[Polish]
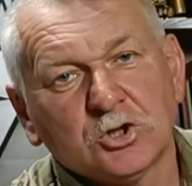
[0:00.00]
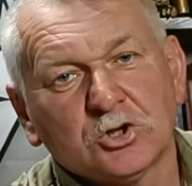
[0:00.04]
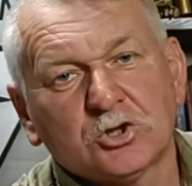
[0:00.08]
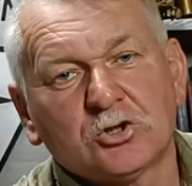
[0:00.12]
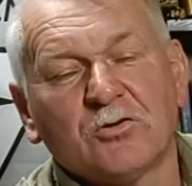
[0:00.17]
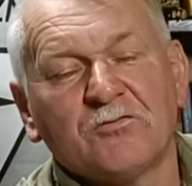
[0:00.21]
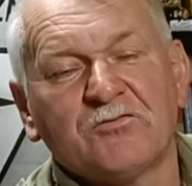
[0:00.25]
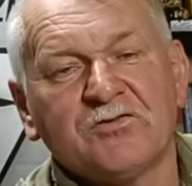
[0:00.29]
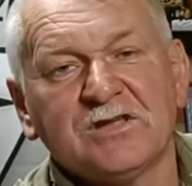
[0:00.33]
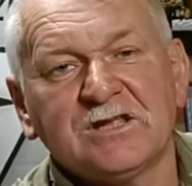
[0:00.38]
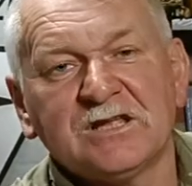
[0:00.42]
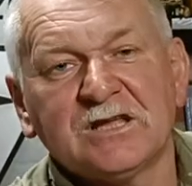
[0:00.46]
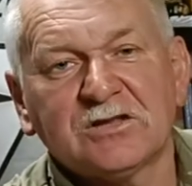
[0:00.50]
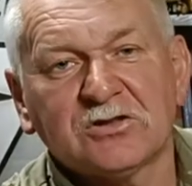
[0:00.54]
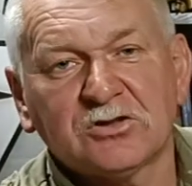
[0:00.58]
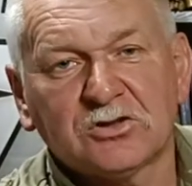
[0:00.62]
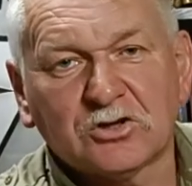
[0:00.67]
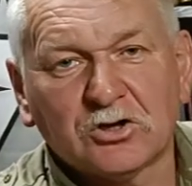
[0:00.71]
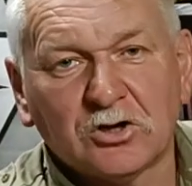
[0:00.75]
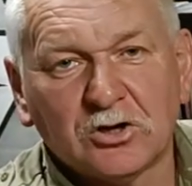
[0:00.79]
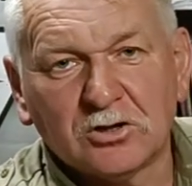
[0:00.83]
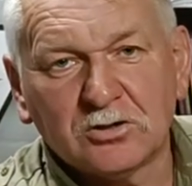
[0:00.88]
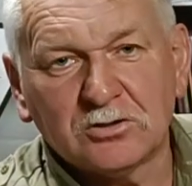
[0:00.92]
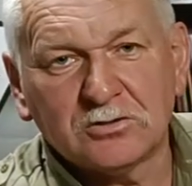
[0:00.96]
to winien
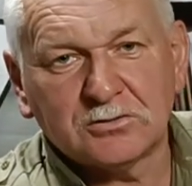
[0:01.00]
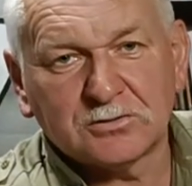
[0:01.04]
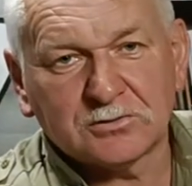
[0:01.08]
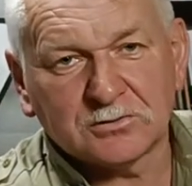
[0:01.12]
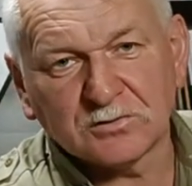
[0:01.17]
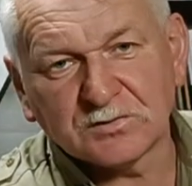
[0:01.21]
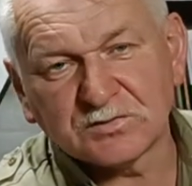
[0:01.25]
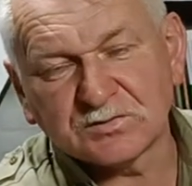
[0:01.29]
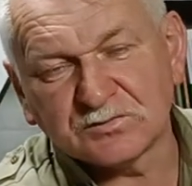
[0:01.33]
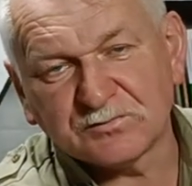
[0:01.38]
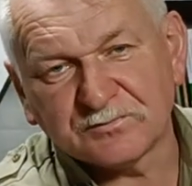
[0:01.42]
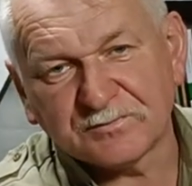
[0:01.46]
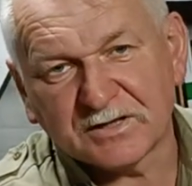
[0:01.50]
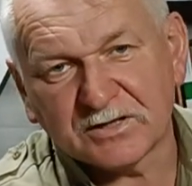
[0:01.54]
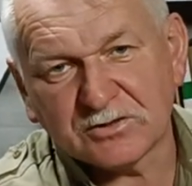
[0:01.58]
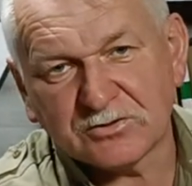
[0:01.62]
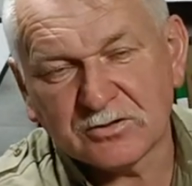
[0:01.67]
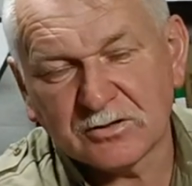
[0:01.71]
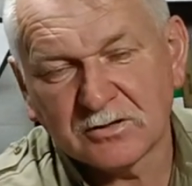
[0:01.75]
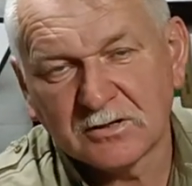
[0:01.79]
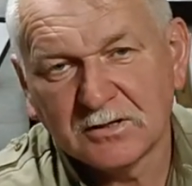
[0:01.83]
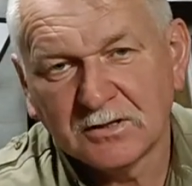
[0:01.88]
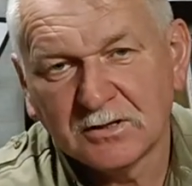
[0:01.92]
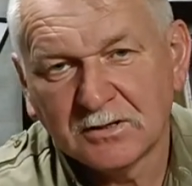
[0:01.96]
to
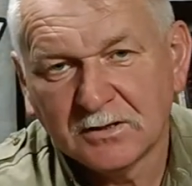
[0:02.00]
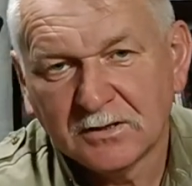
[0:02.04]
rozumieć.